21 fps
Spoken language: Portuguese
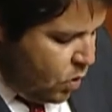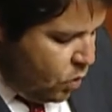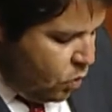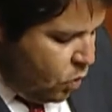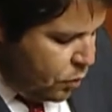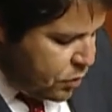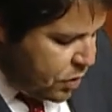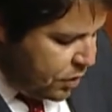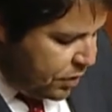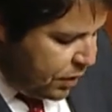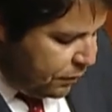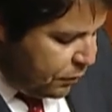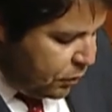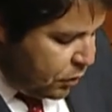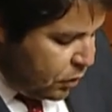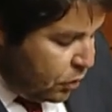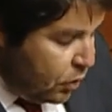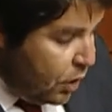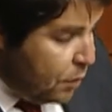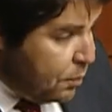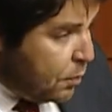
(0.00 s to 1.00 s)
com o objetivo de
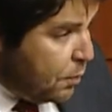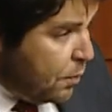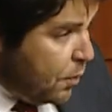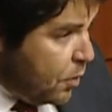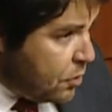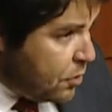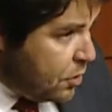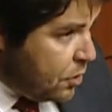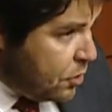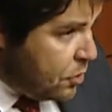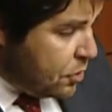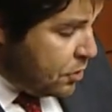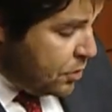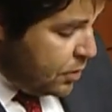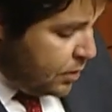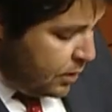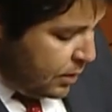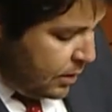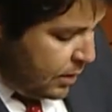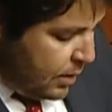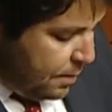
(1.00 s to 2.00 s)
recolher propostas
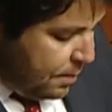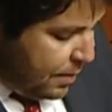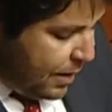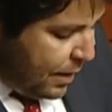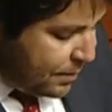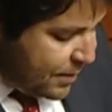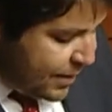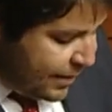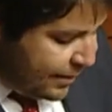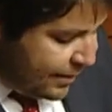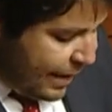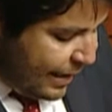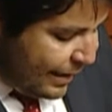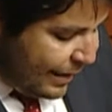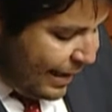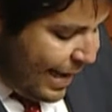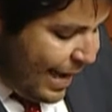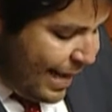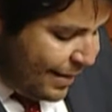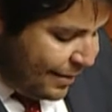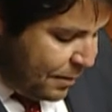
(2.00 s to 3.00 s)
para apresentar
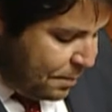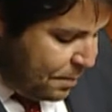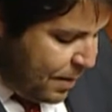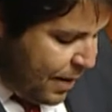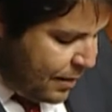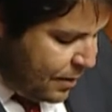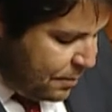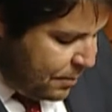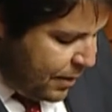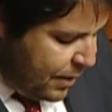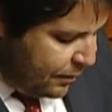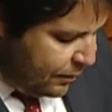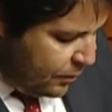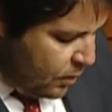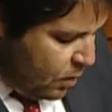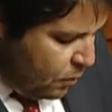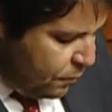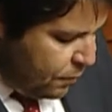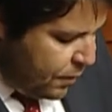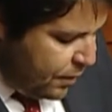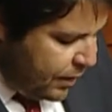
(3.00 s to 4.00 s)
atempadamente
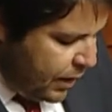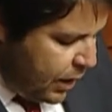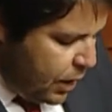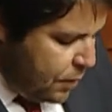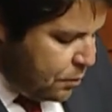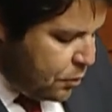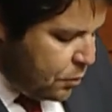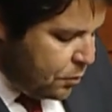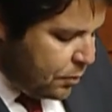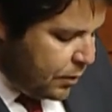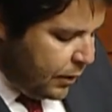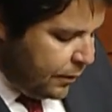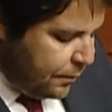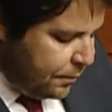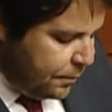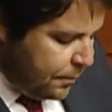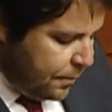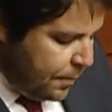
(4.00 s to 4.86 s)
ao Governo da República.